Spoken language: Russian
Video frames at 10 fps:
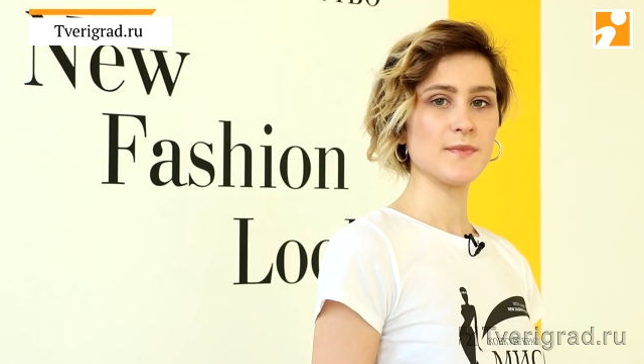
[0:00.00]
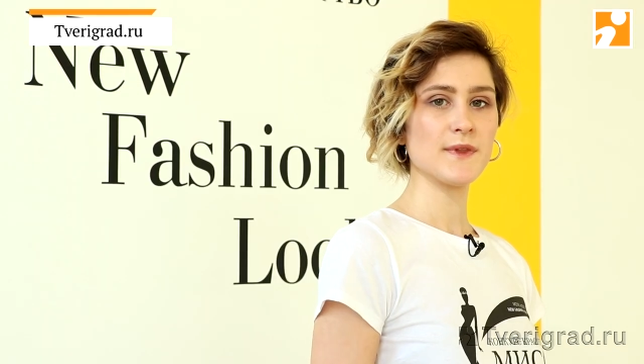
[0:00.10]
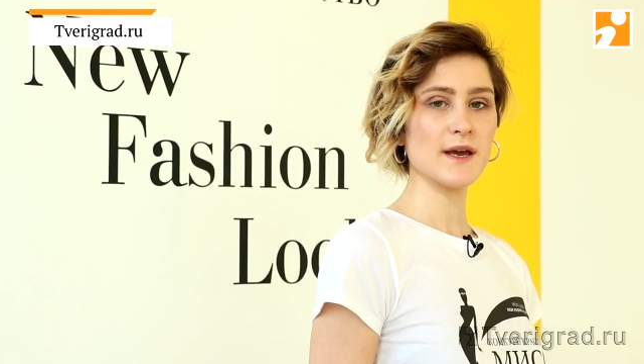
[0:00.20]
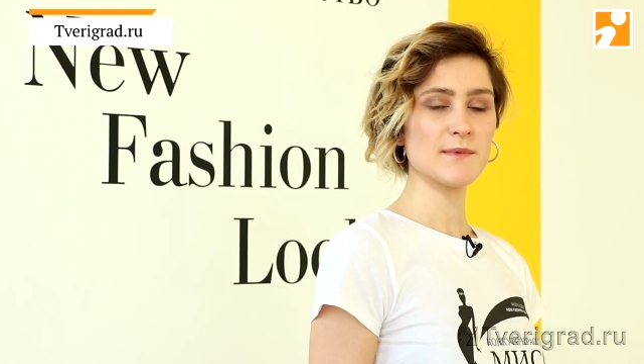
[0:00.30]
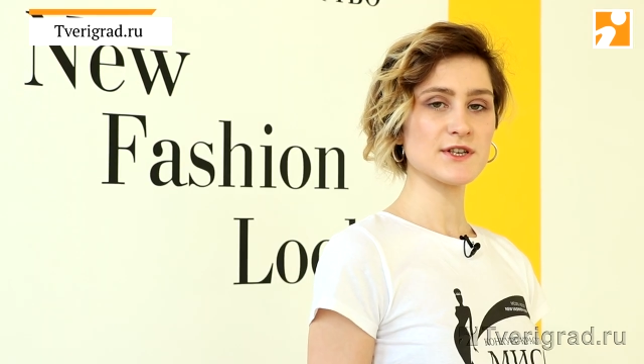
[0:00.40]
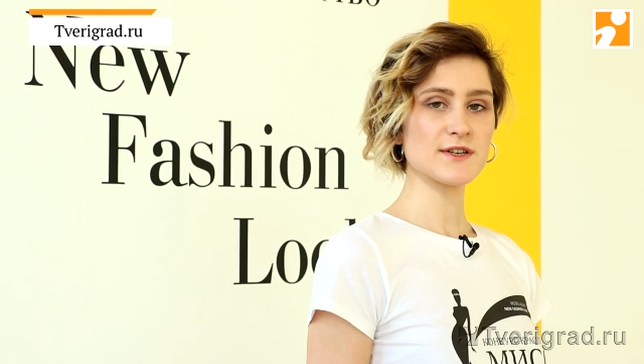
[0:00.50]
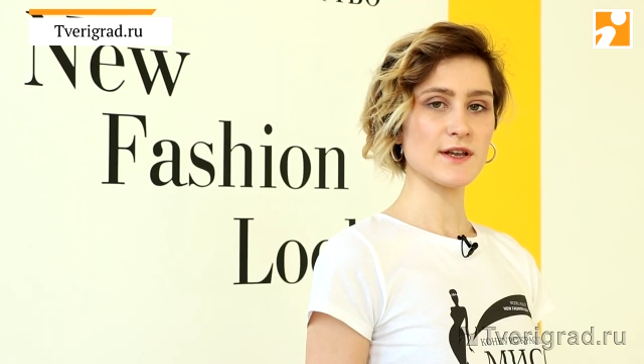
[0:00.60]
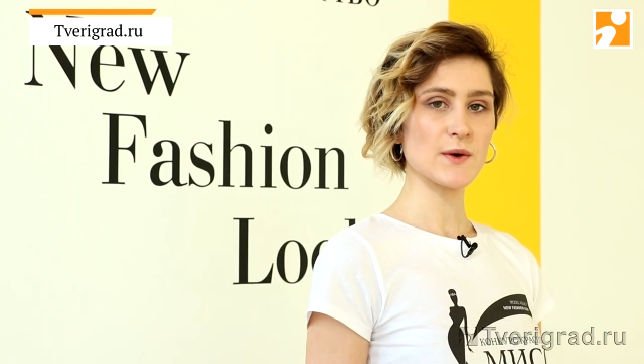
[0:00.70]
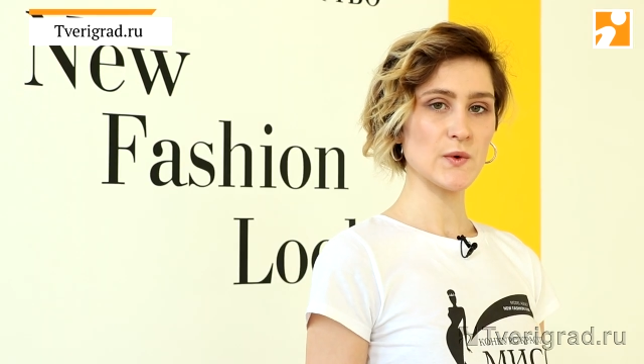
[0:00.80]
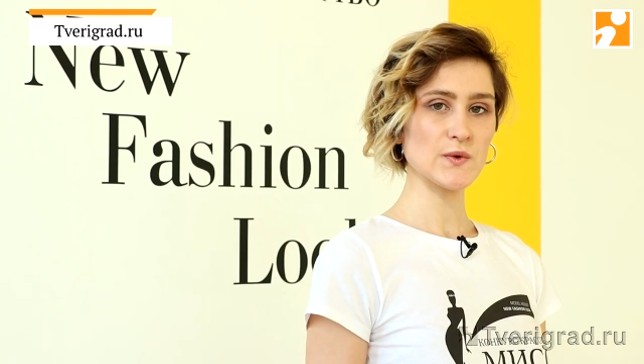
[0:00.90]
Я пришла
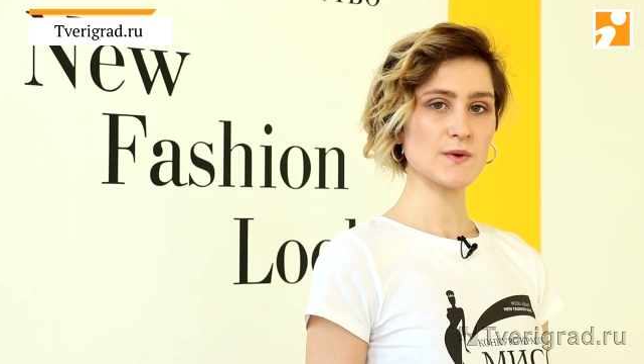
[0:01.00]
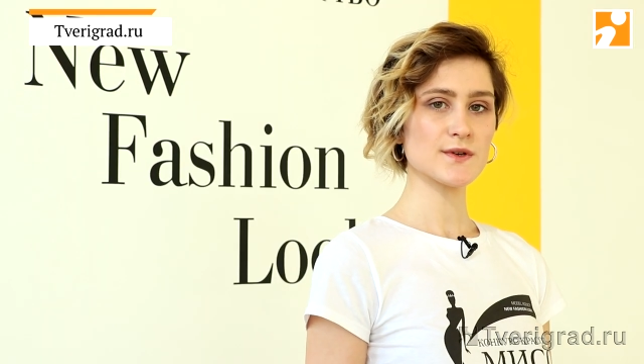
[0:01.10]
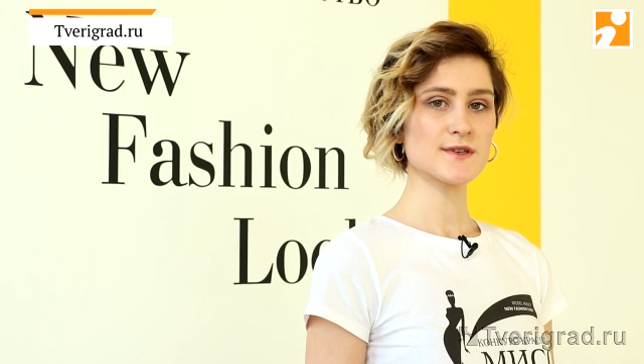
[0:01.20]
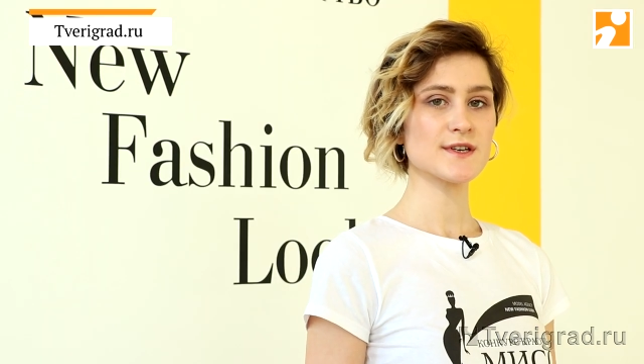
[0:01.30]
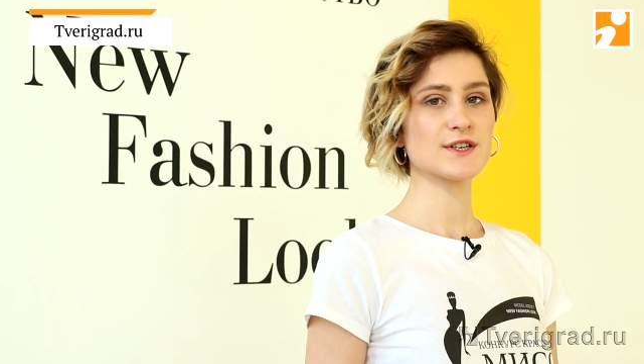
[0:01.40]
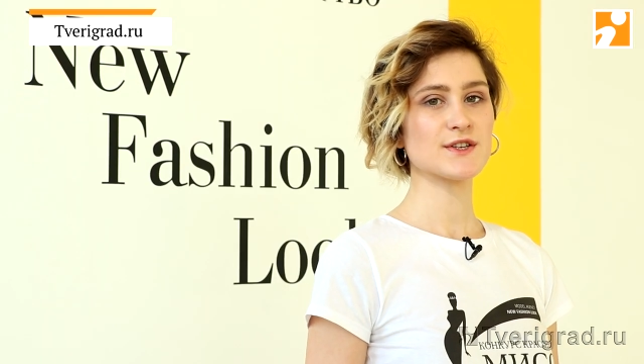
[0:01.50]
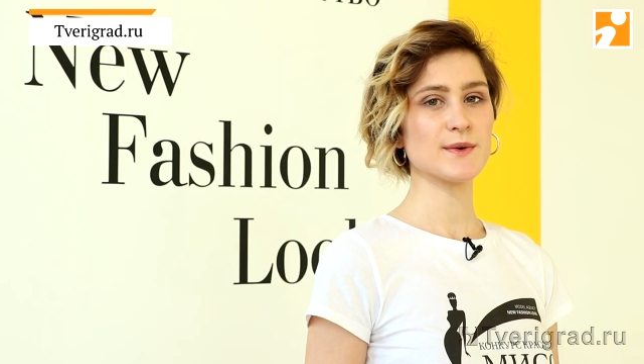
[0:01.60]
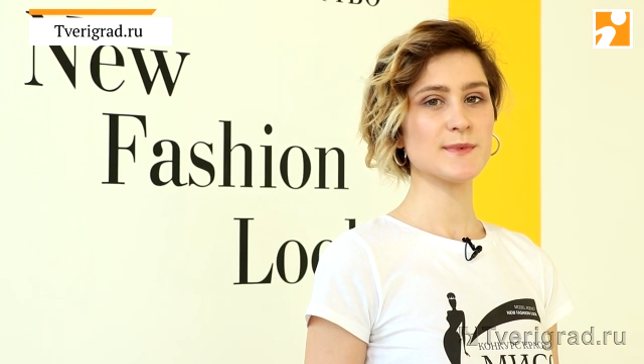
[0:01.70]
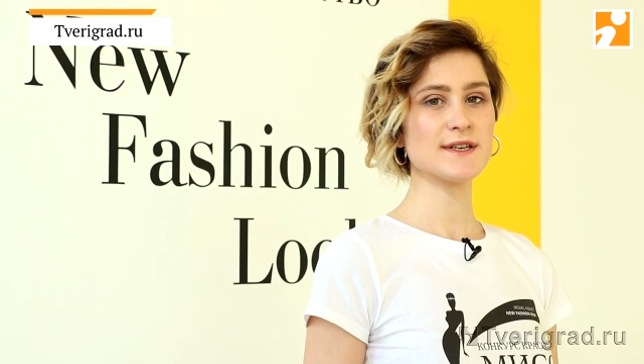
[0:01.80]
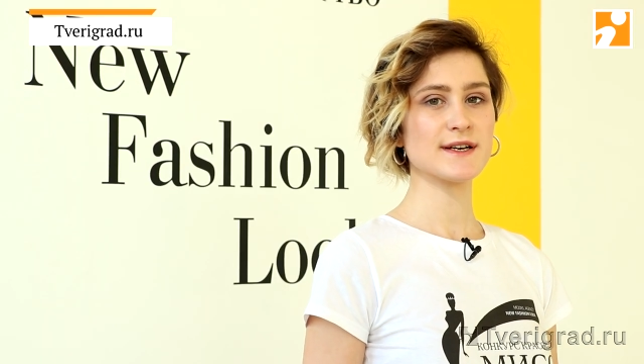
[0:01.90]
на конкурс,
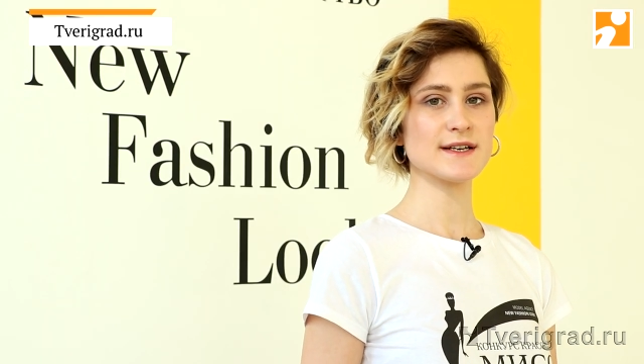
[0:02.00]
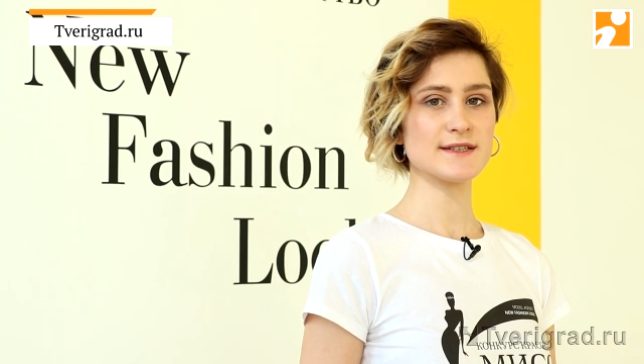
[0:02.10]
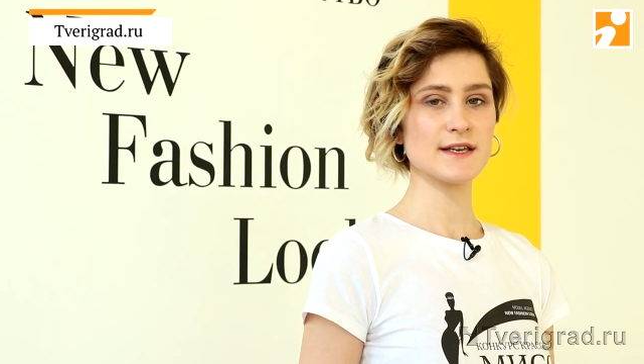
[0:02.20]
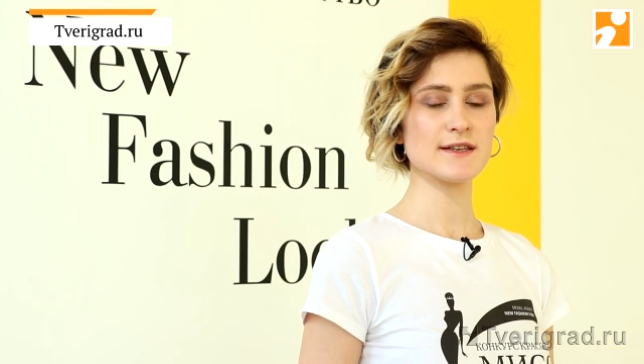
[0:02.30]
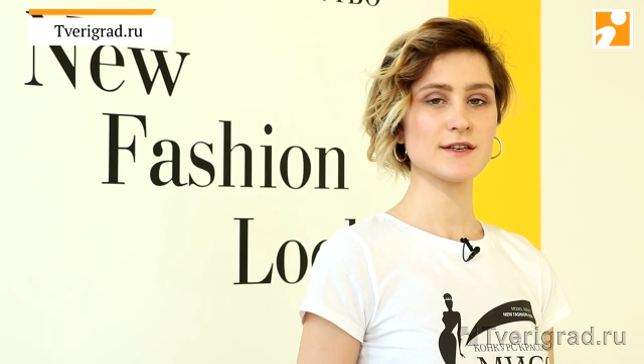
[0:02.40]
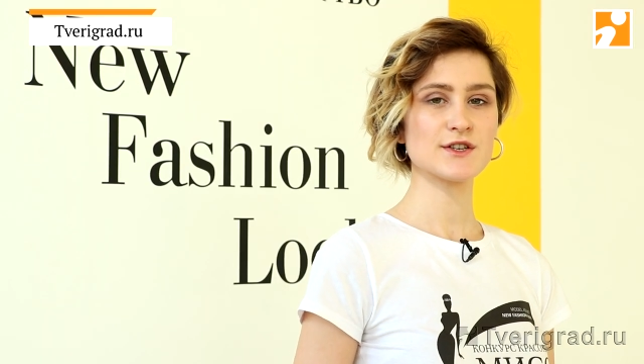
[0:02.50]
чтобы доказать,